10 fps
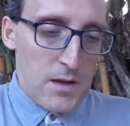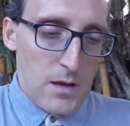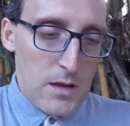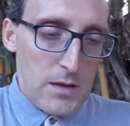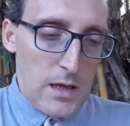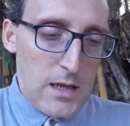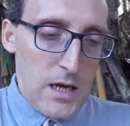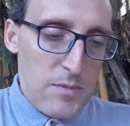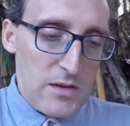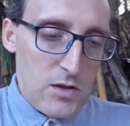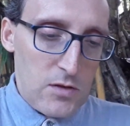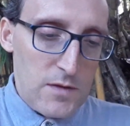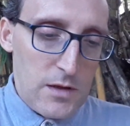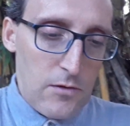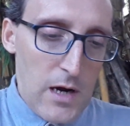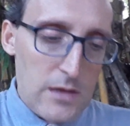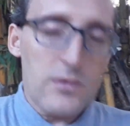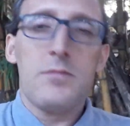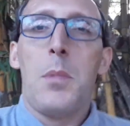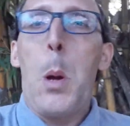que está lá em Mateus 24.